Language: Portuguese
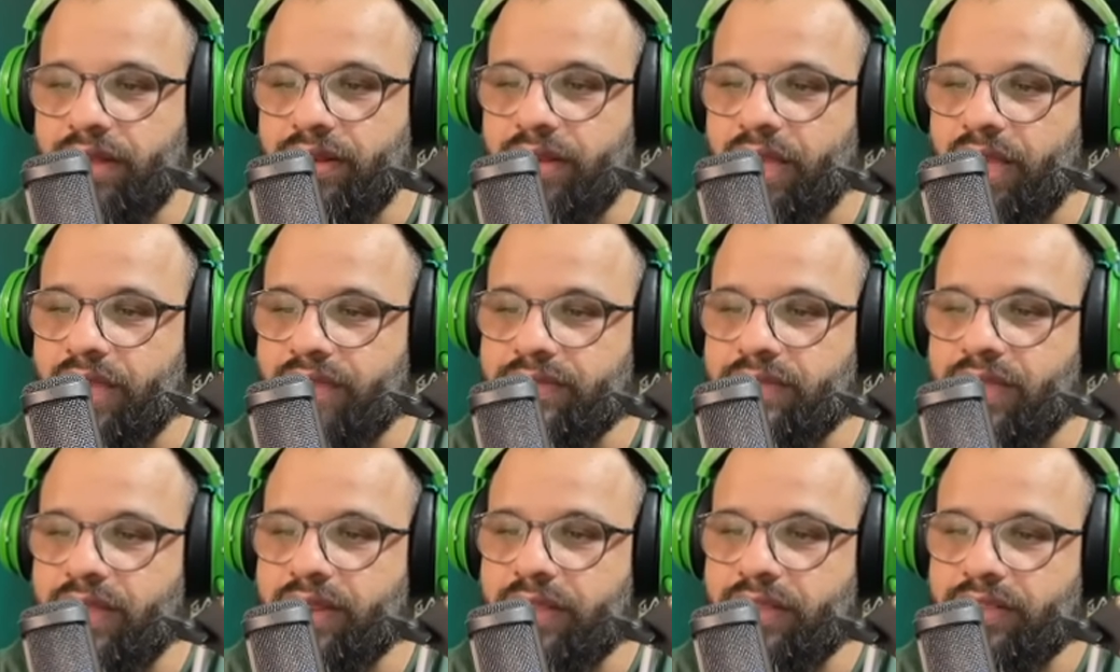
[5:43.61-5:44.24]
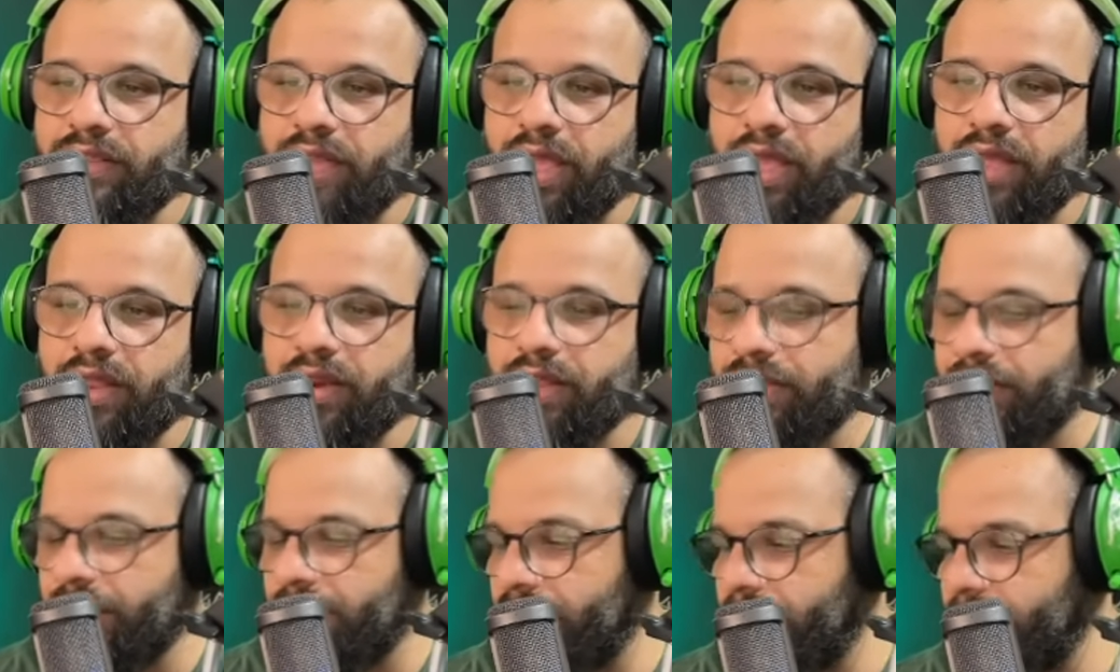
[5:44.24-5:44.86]
Aliás, a área
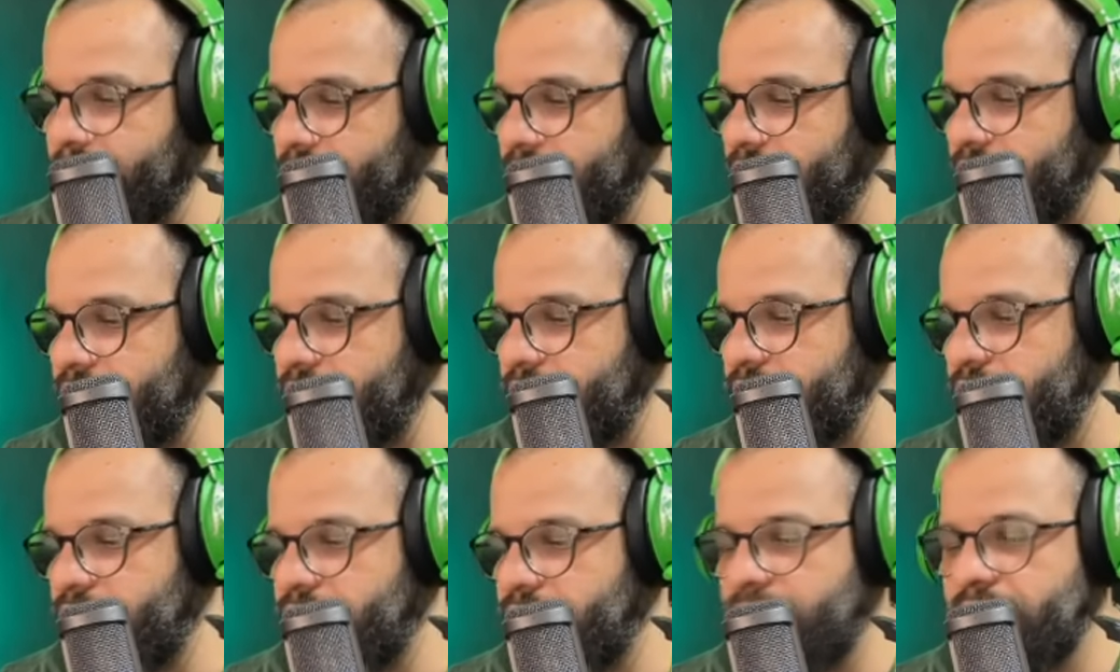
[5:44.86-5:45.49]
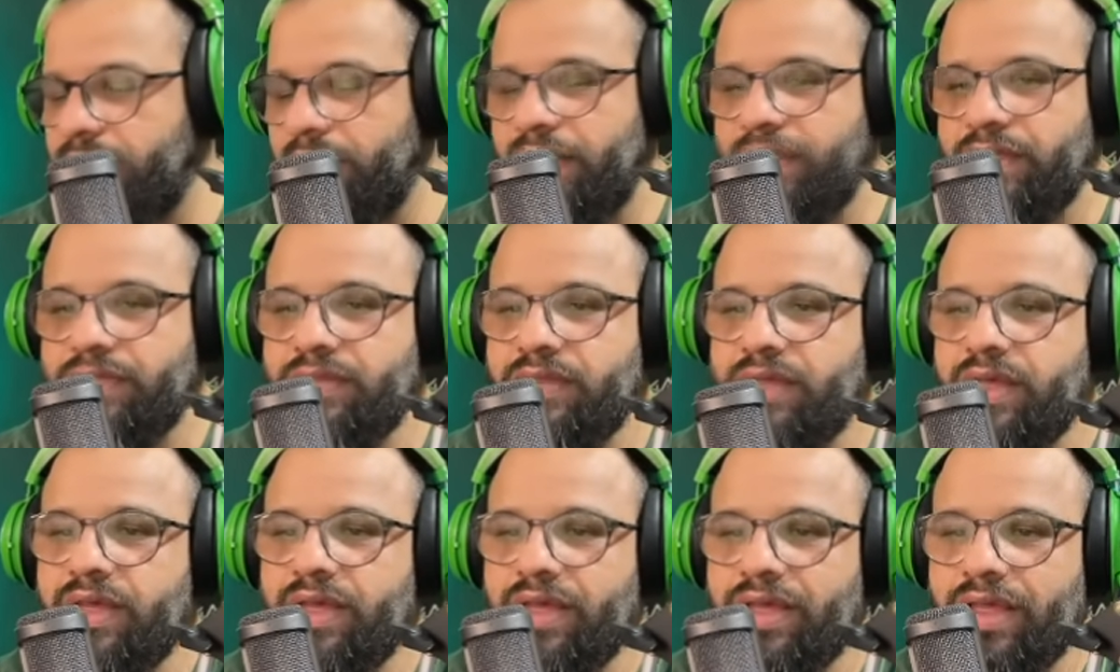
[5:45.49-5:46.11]
técnica é uma das coisas
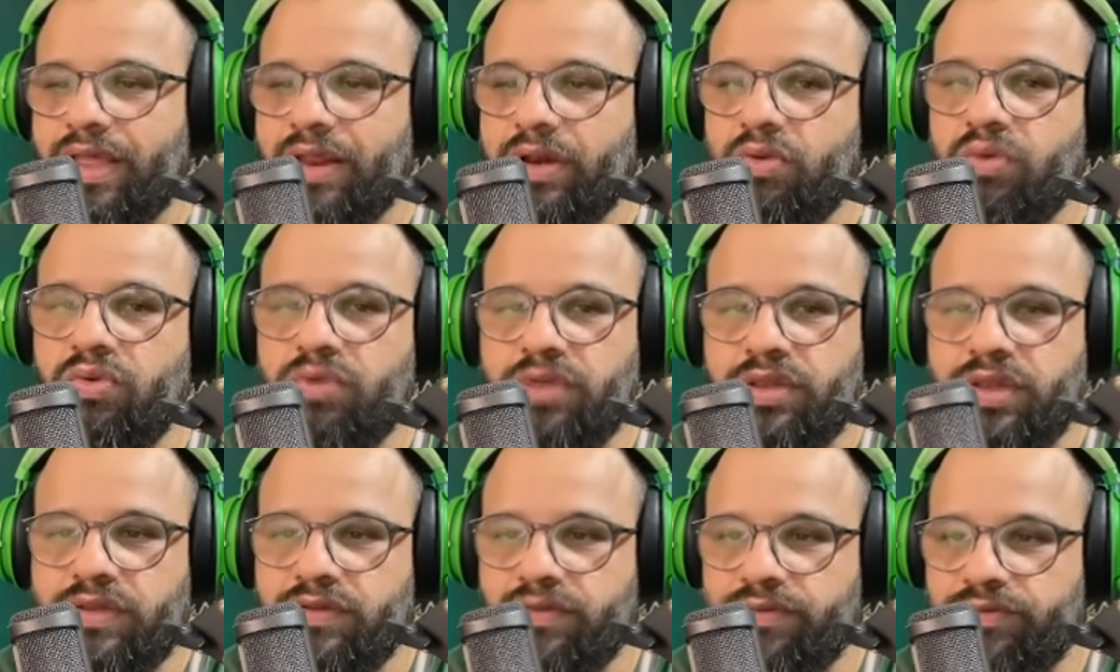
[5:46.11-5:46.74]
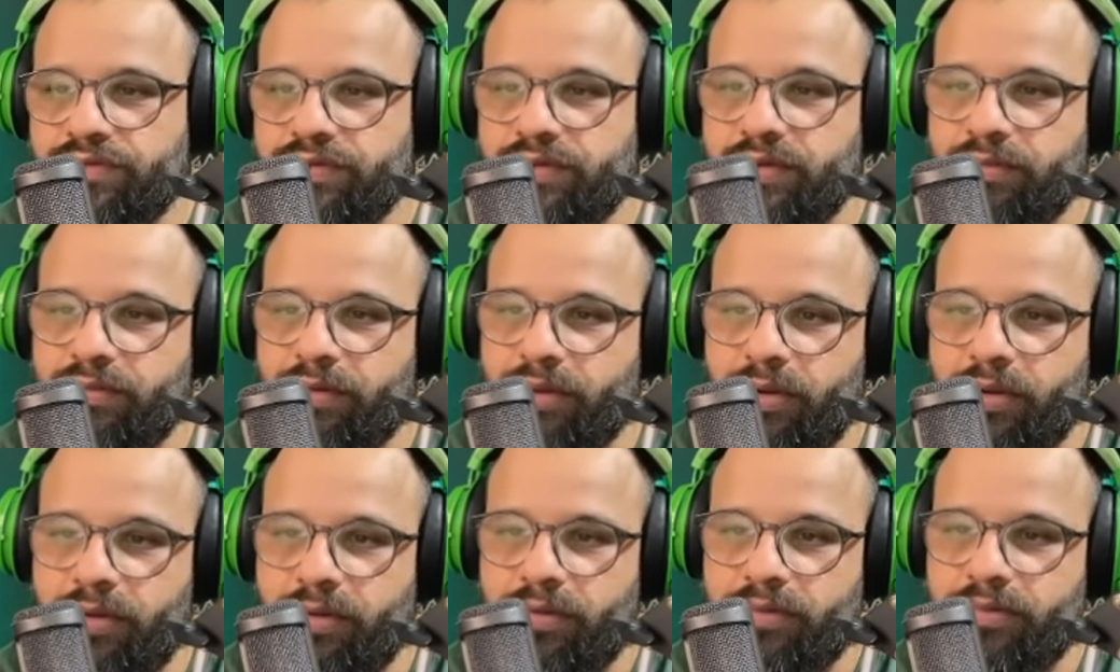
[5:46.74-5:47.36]
mais inúteis do
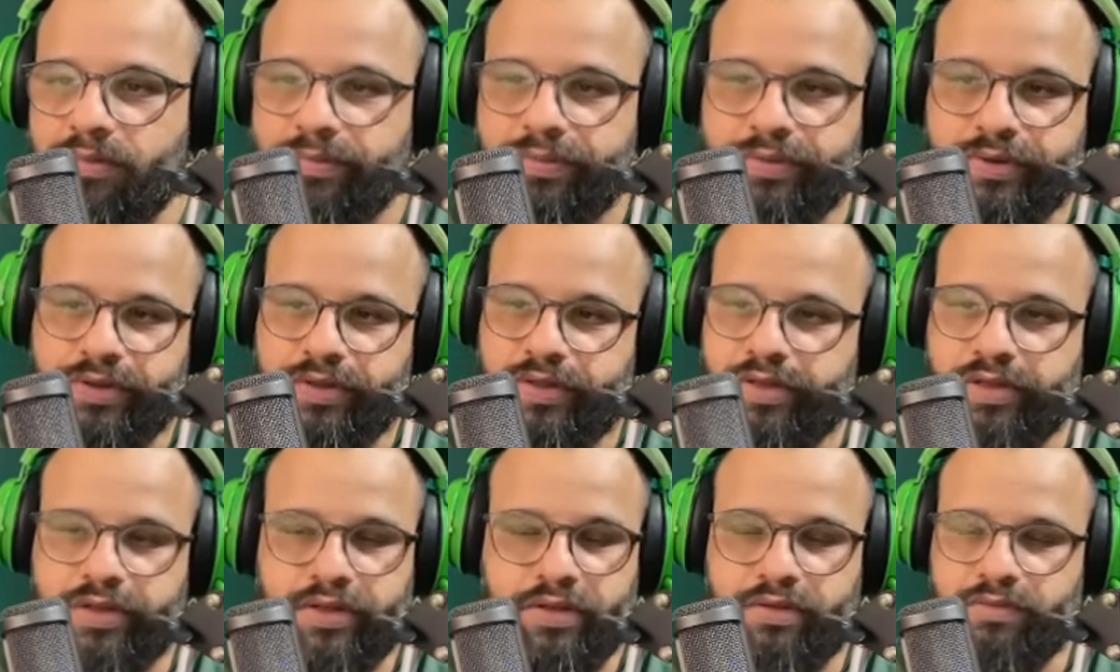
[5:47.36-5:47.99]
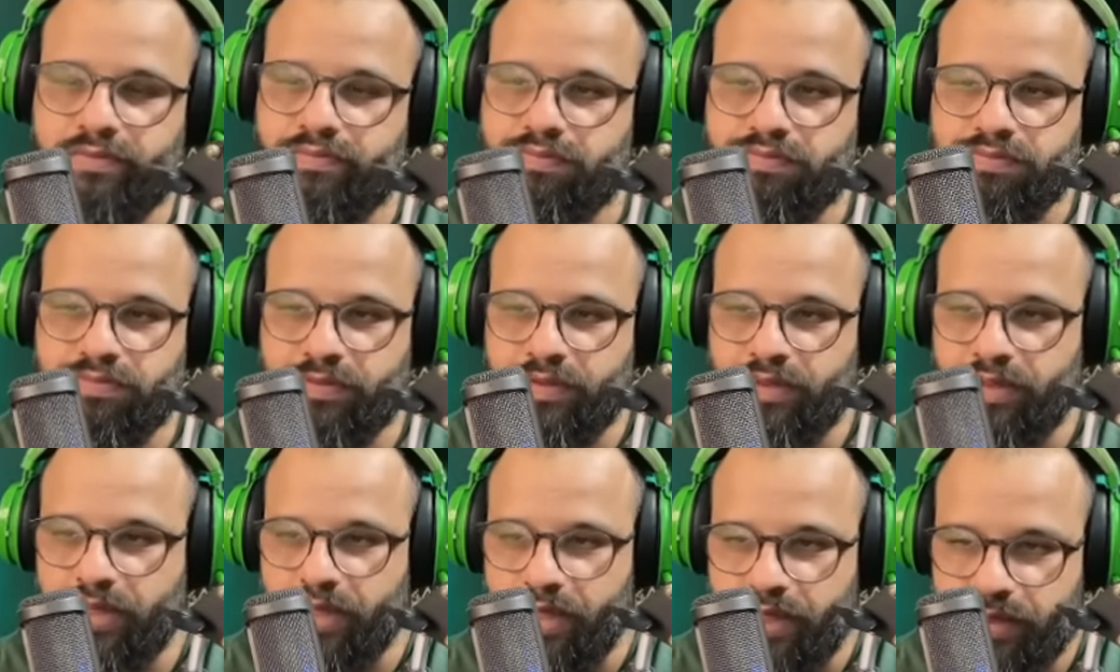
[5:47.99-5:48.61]
futebol, porque
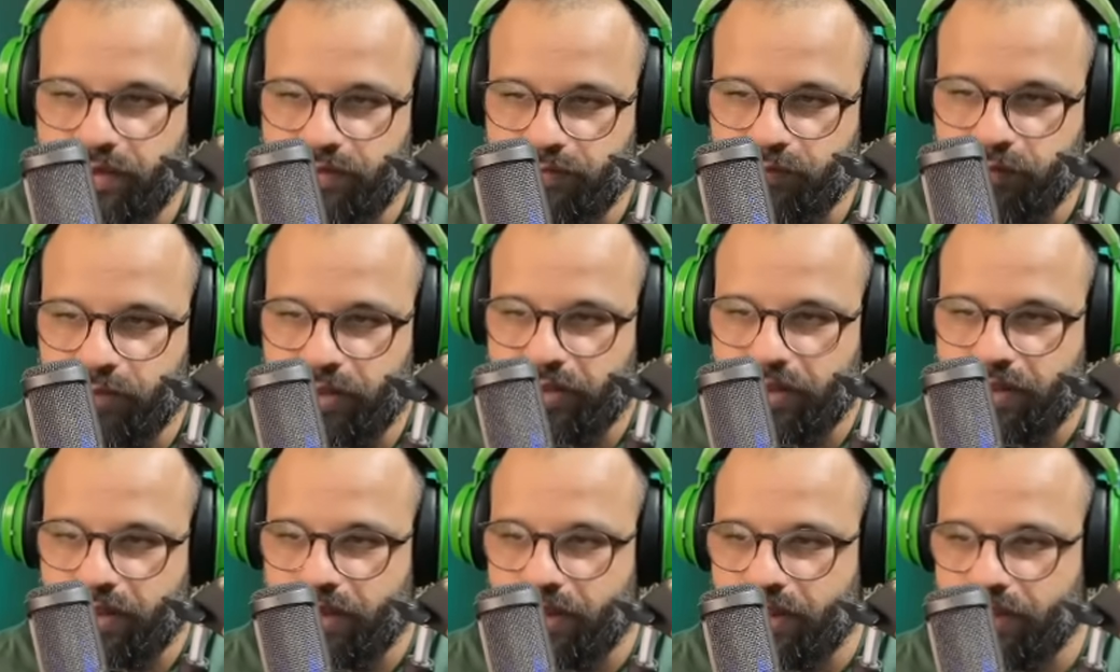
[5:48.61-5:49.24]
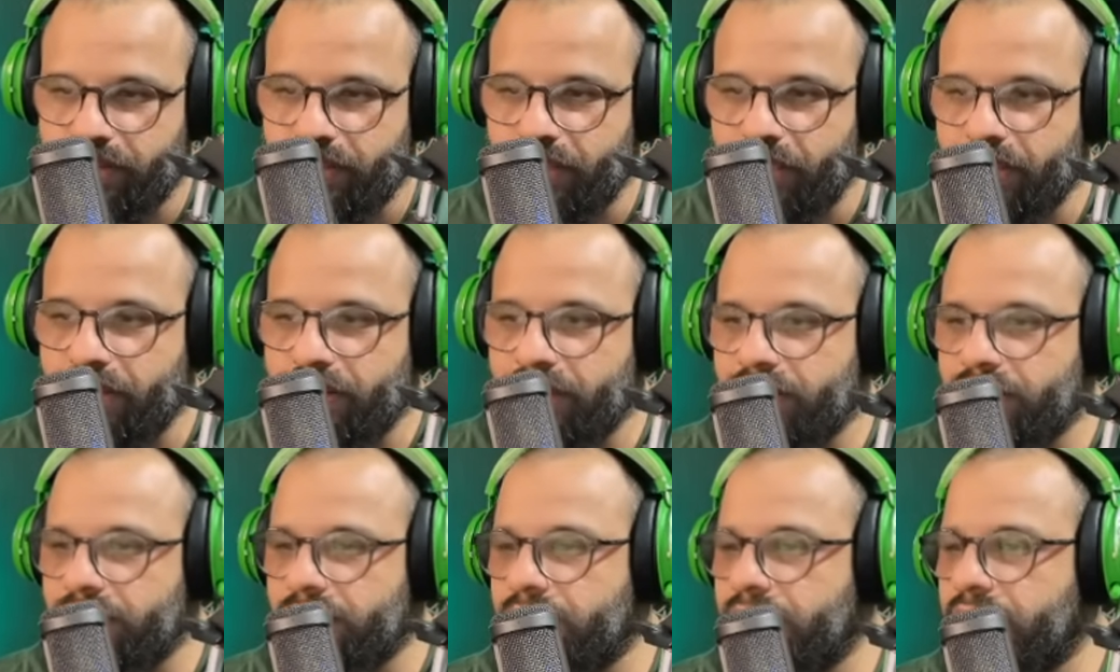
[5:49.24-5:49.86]
ninguém respeita a área
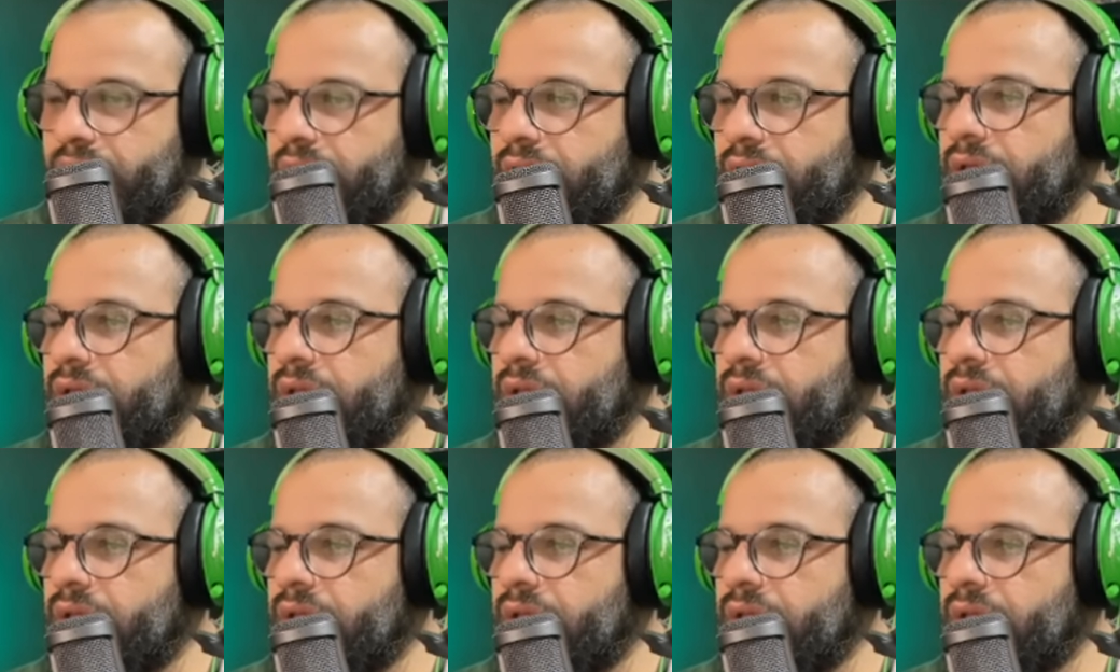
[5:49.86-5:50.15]
técnica, né?